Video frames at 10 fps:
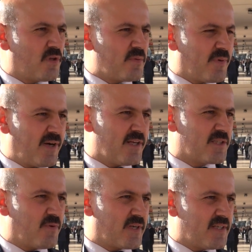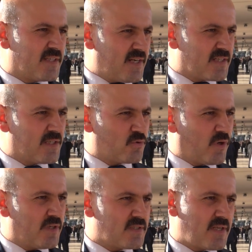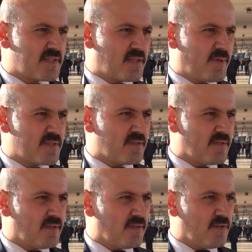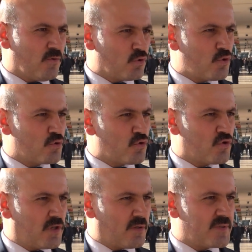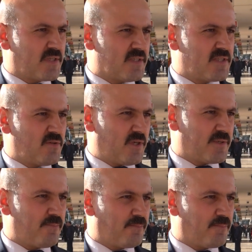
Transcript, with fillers: da bir maliyeti var girdilerden dolayı ister istemez. Otobüsün şu anda bir sıkıntısı var.